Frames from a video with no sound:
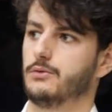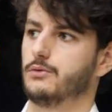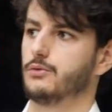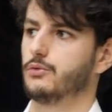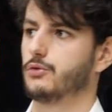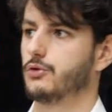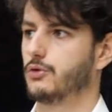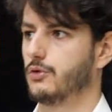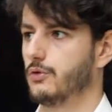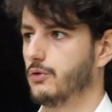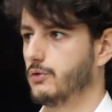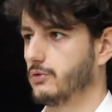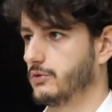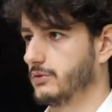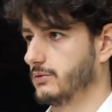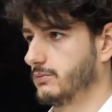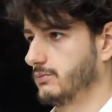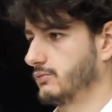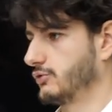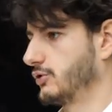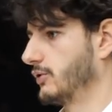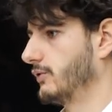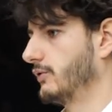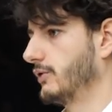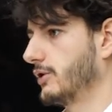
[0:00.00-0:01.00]
donc que,
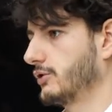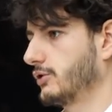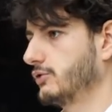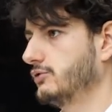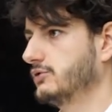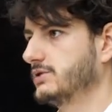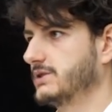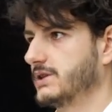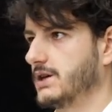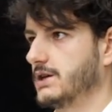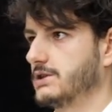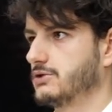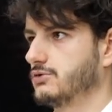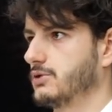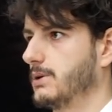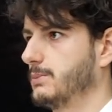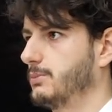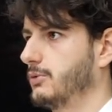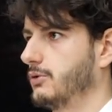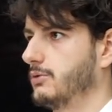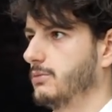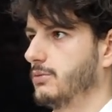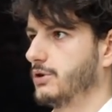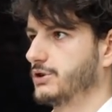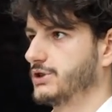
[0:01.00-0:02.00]
que, votre use case soit
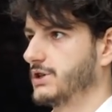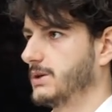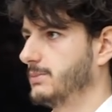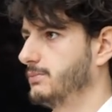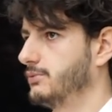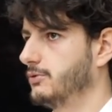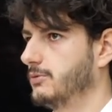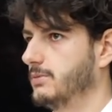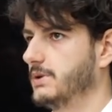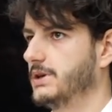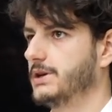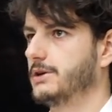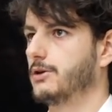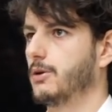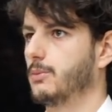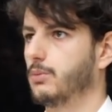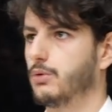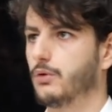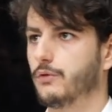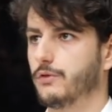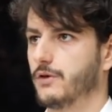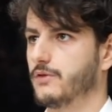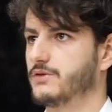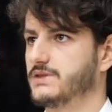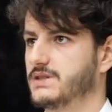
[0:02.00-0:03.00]
pour une blockchain publique en
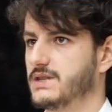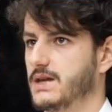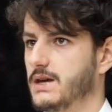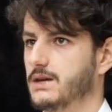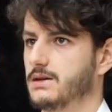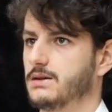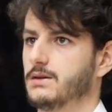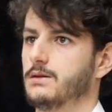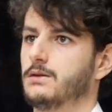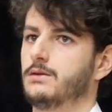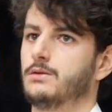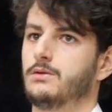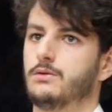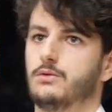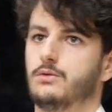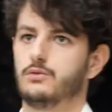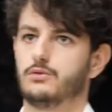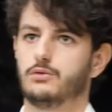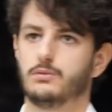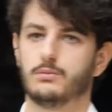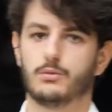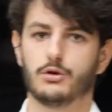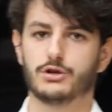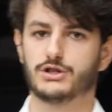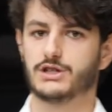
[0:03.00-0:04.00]
proof of stake
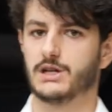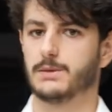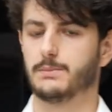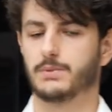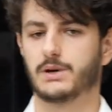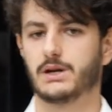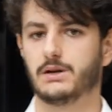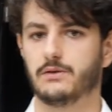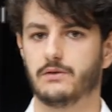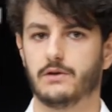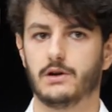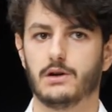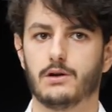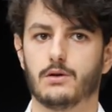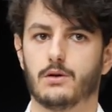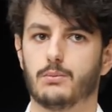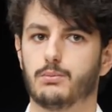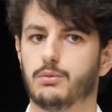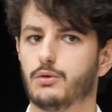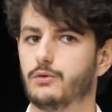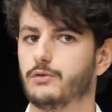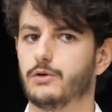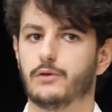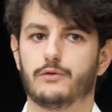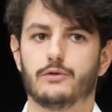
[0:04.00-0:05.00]
une blockchain privée en
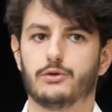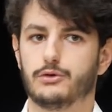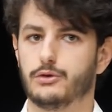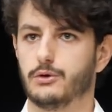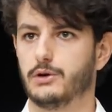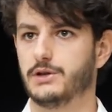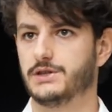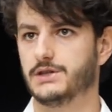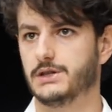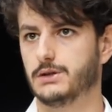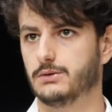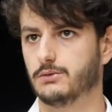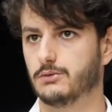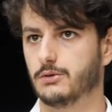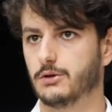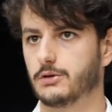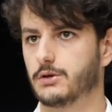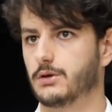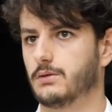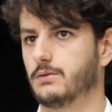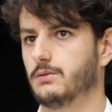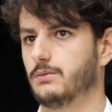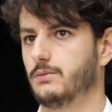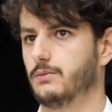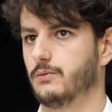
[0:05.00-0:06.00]
proof of authority ou
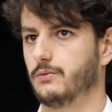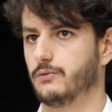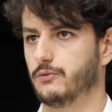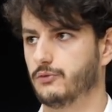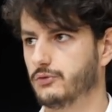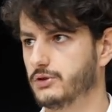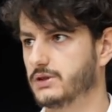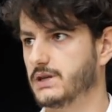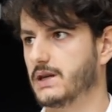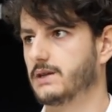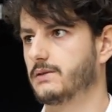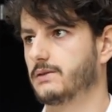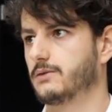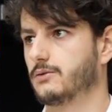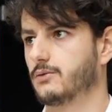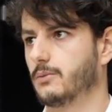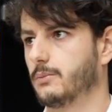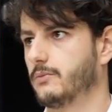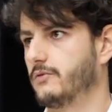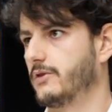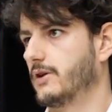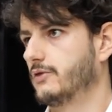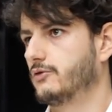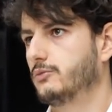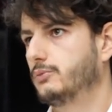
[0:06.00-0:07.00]
autre, vous, êtes,
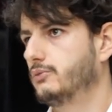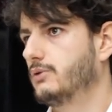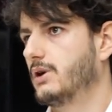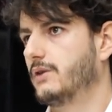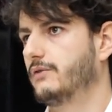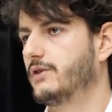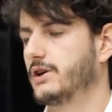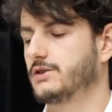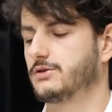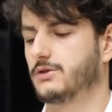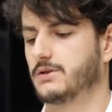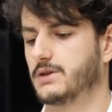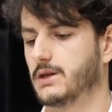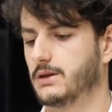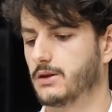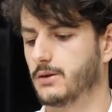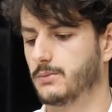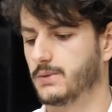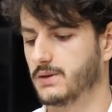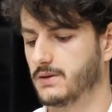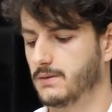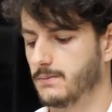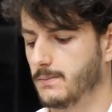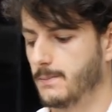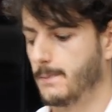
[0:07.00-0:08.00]
enfin, vous pouvez le faire sur
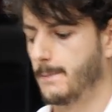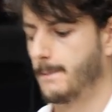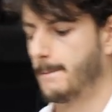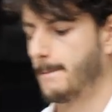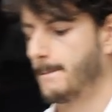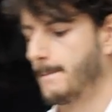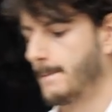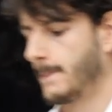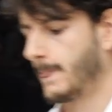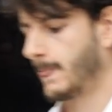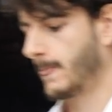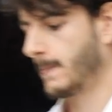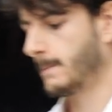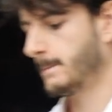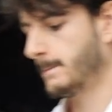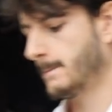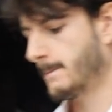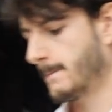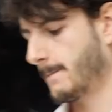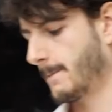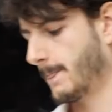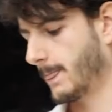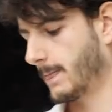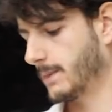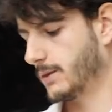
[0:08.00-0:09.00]
Tendermint.
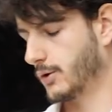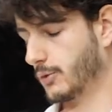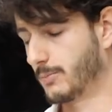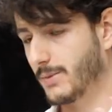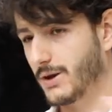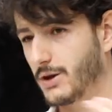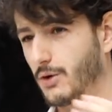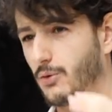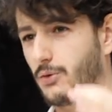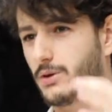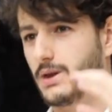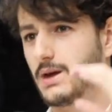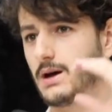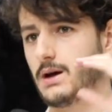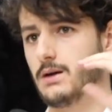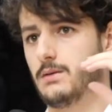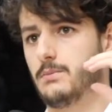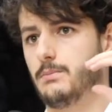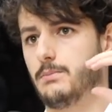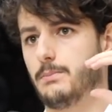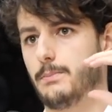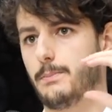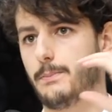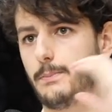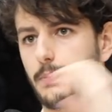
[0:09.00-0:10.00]
Donc maintenant, on
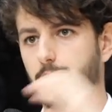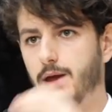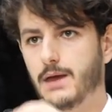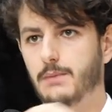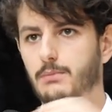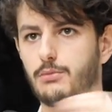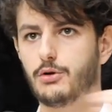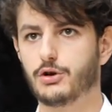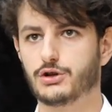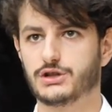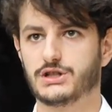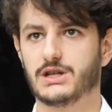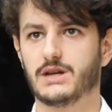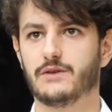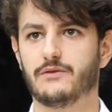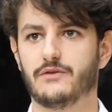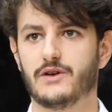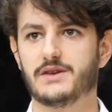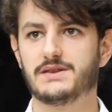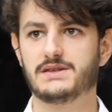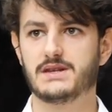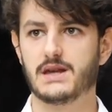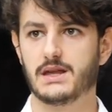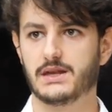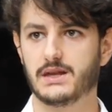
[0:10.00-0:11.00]
a plein de blockchains
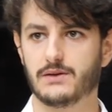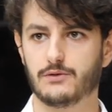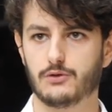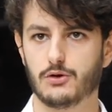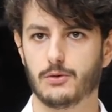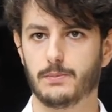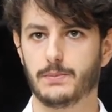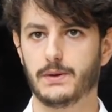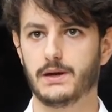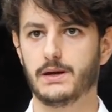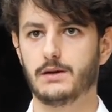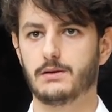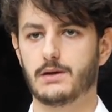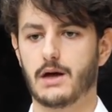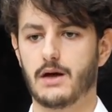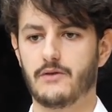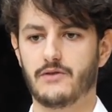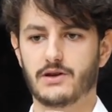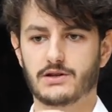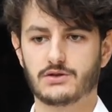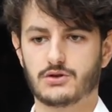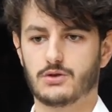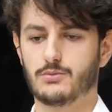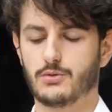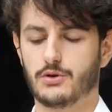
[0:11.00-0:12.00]
faciles à développer
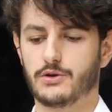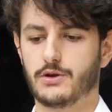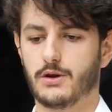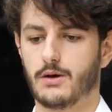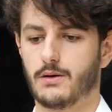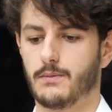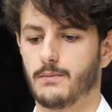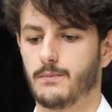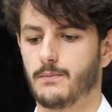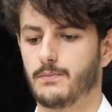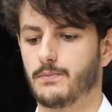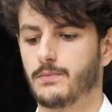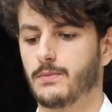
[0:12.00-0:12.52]
avec ce moteur.